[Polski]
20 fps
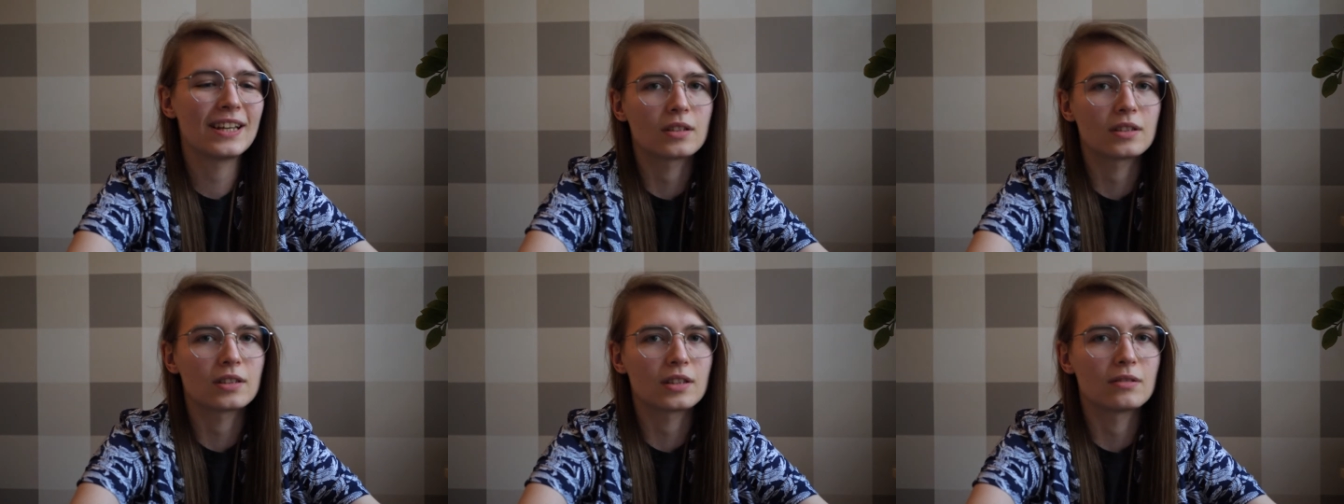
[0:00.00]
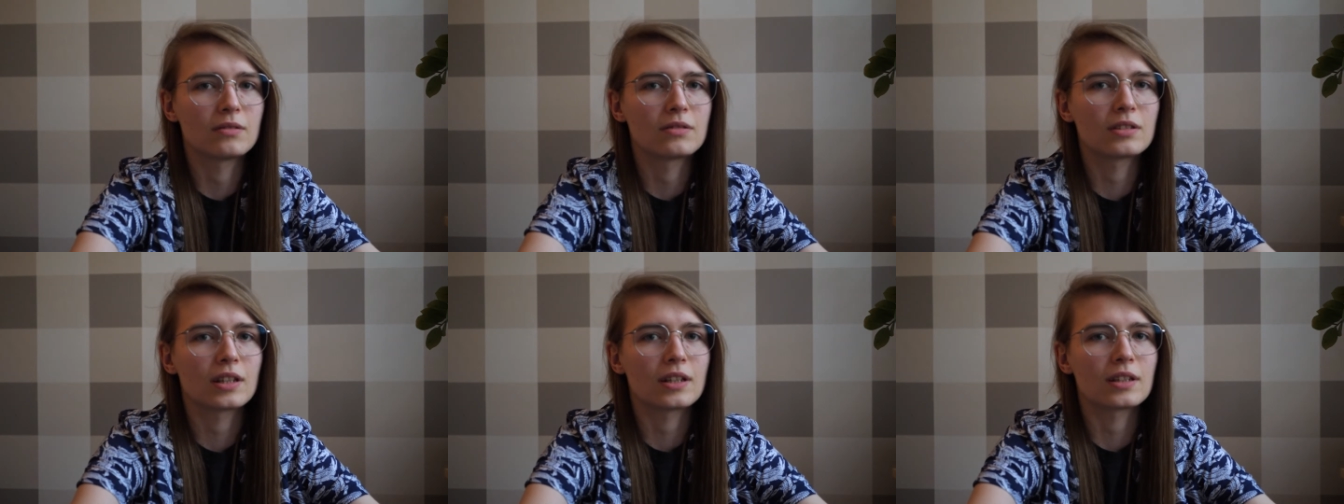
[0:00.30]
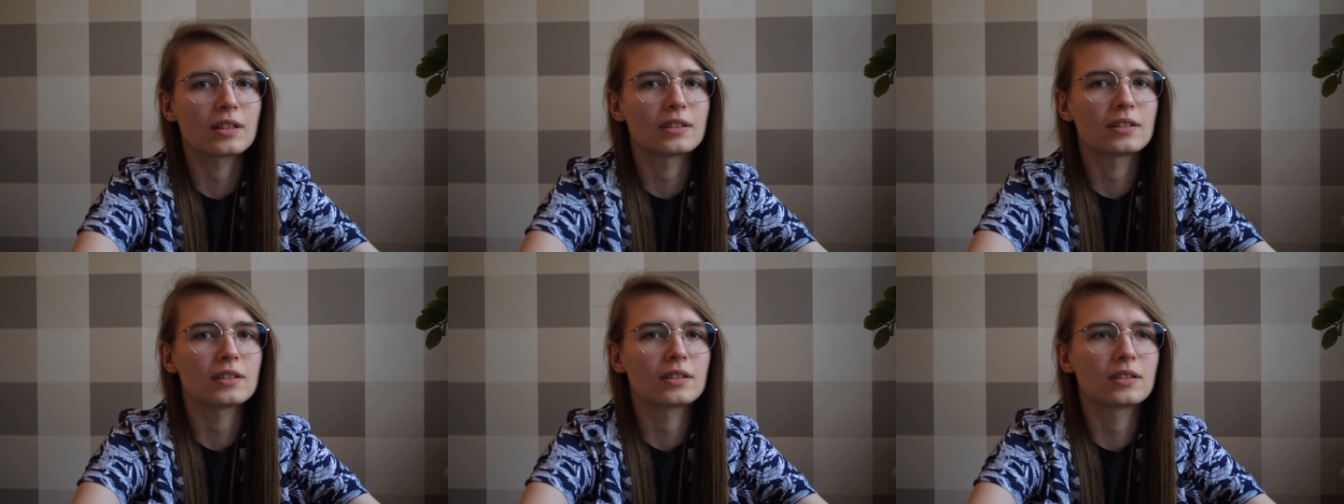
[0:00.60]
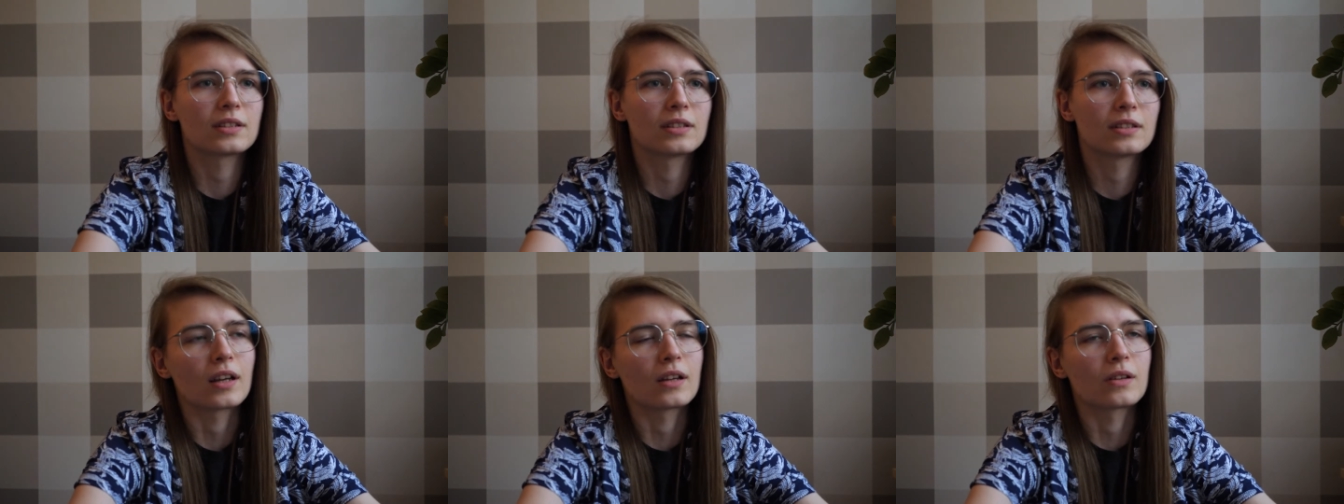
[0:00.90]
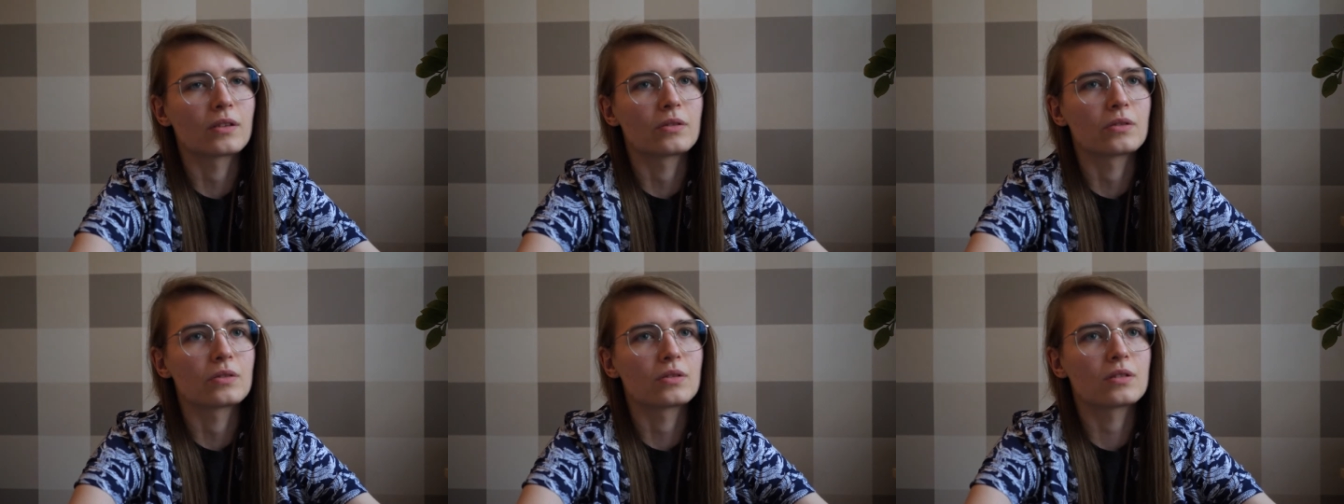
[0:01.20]
i cały czas
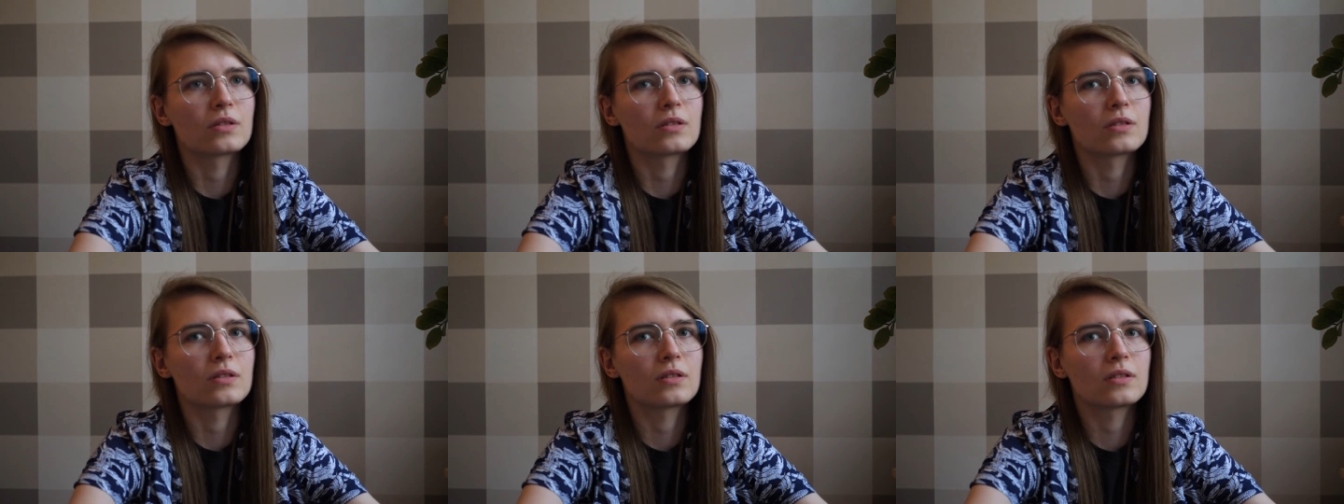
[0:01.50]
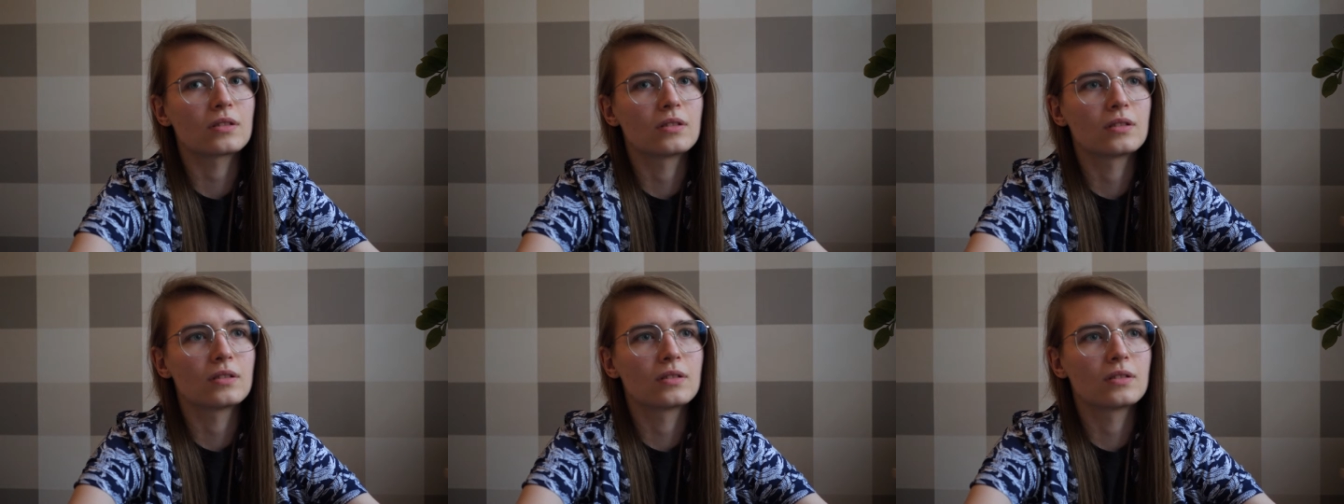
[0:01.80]
jakoś